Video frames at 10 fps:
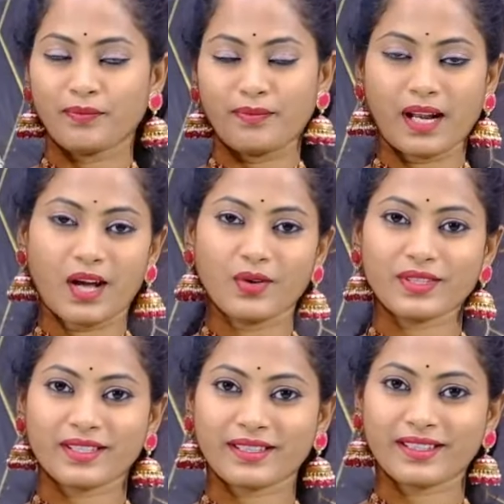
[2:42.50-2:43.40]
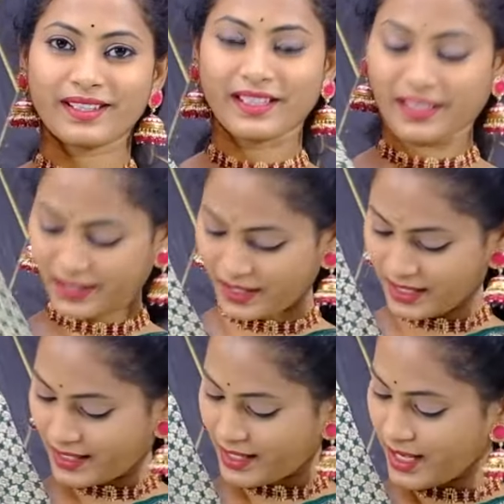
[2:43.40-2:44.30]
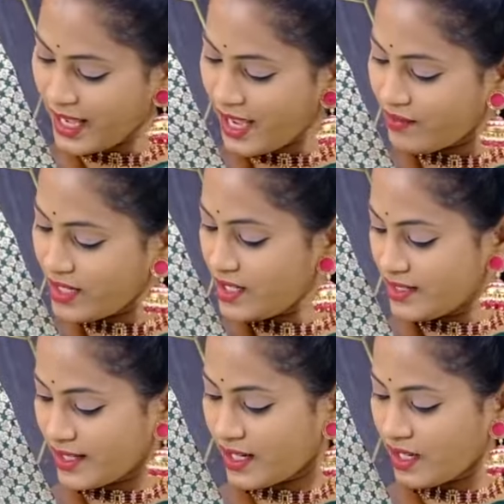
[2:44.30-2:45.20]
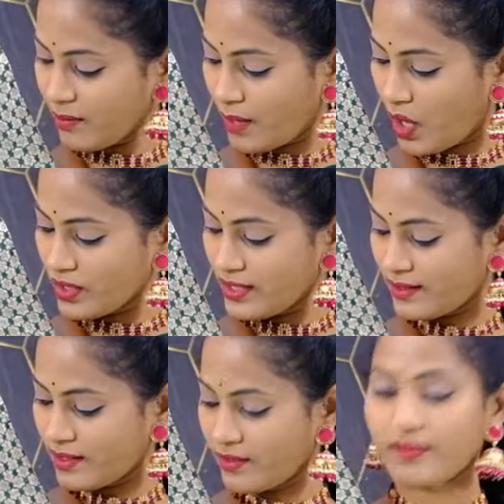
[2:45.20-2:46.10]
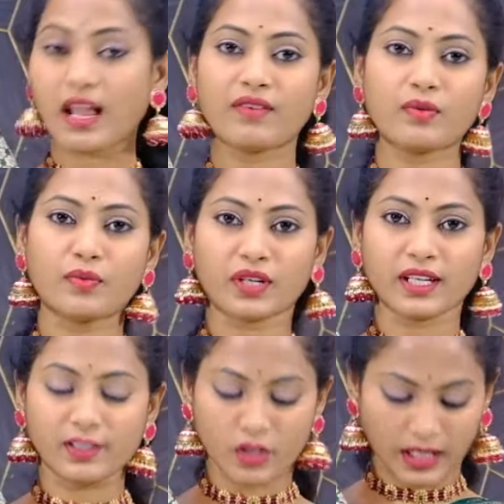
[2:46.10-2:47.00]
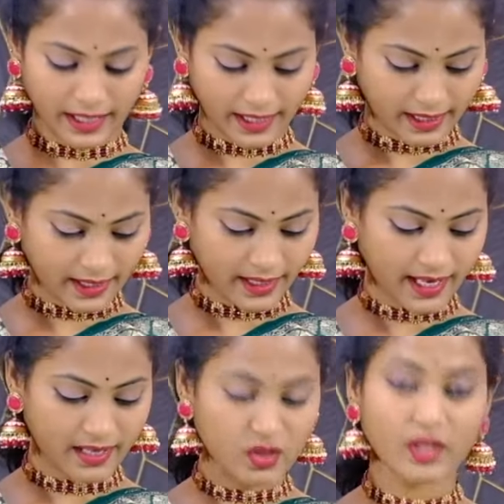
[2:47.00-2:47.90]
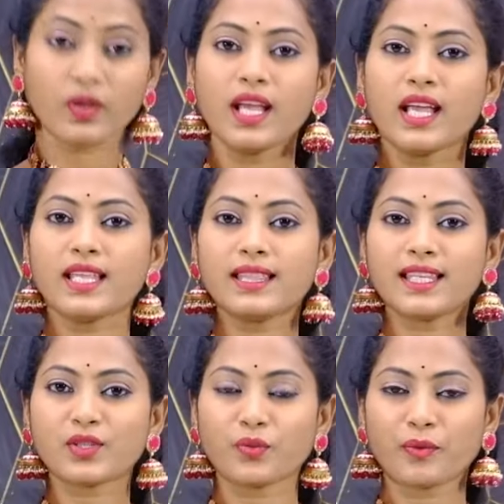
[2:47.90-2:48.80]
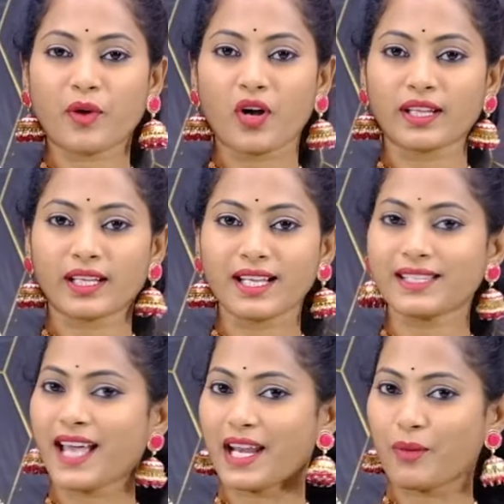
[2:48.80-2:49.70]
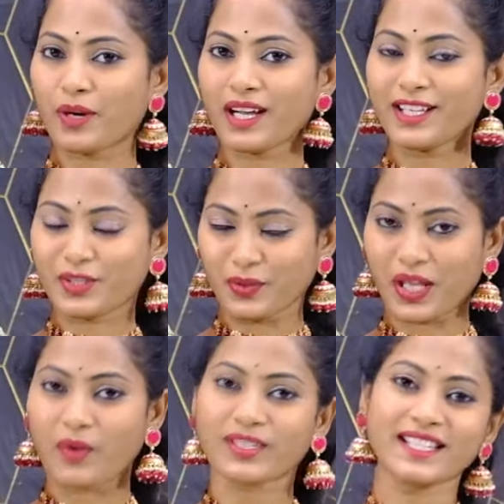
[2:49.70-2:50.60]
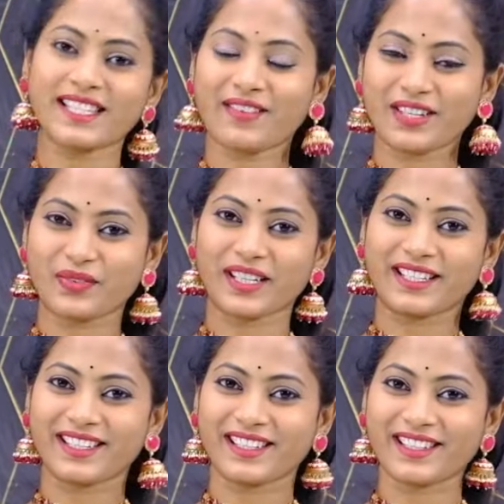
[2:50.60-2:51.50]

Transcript: బ్లౌజ్ హెవీ జరీ బ్లౌజ్ ఫ్లవర్ బుట్ట చాలా దగ్గర దగ్గరగా ఇచ్చారు ఇంత సూపర్గా ఉంది కదా శారీ ప్రైస్ టూ థౌజండ్ సెవెన్ ట్వంటీ